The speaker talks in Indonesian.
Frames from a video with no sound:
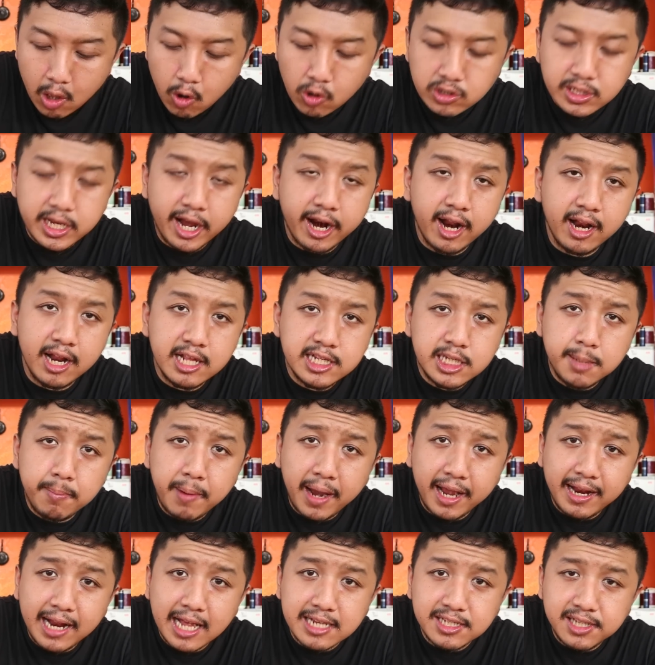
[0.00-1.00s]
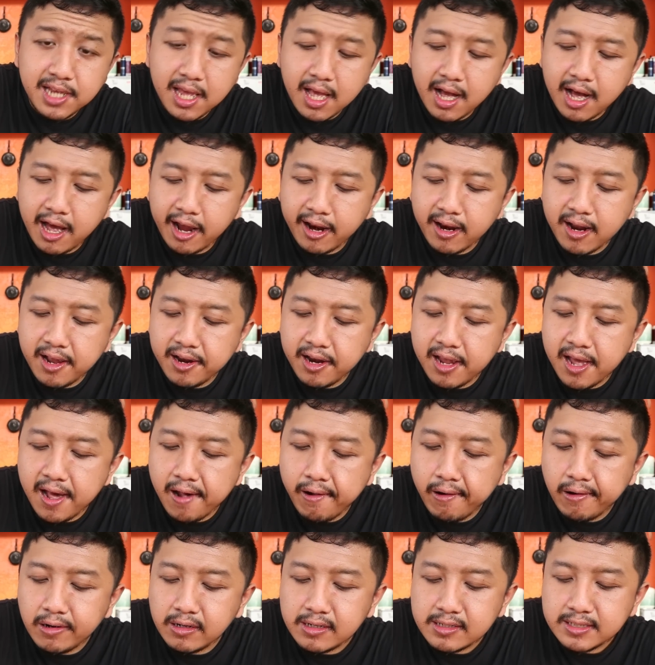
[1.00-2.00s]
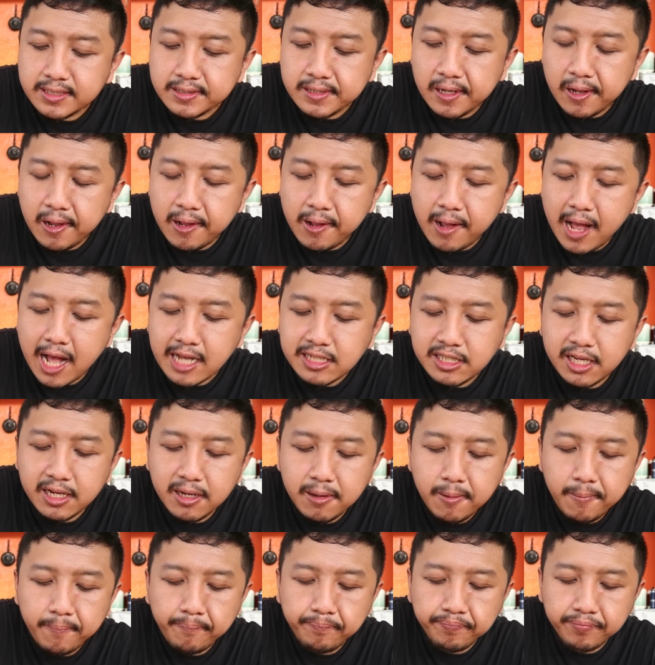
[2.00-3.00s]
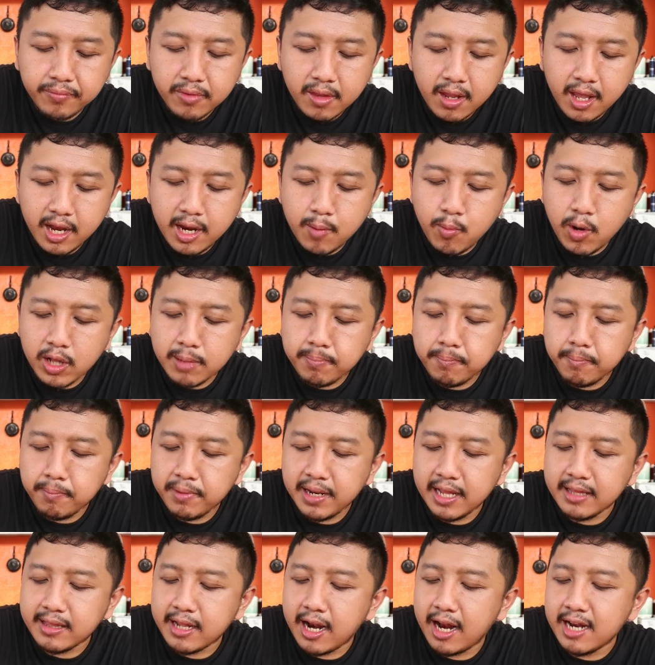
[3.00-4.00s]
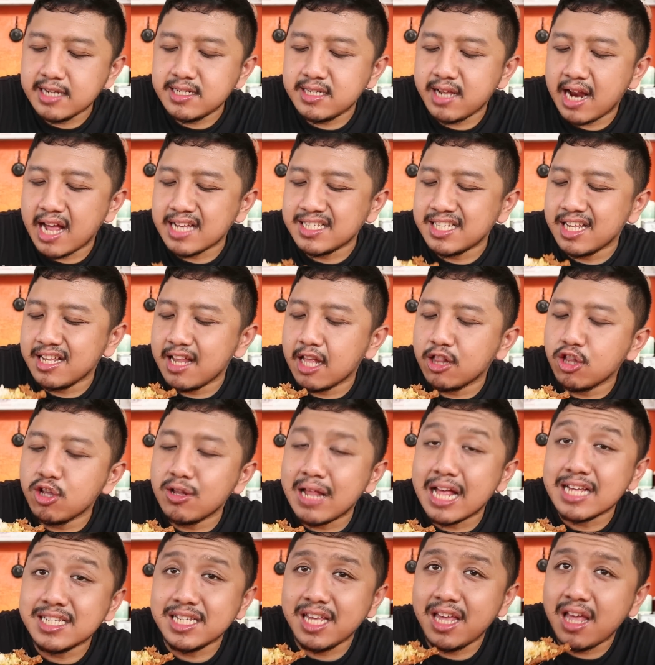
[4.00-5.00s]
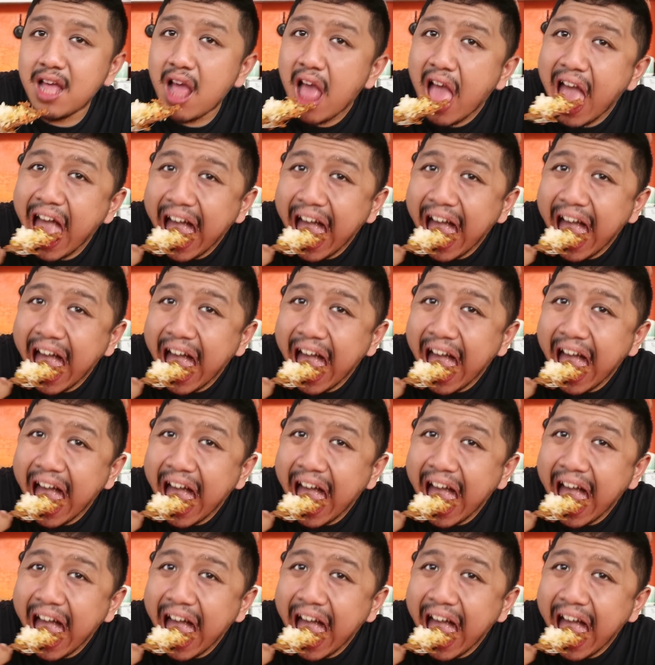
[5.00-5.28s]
gue saranin sih pakai nasi ya karena dia asin jadi buat netralisir asinnya tuh nasi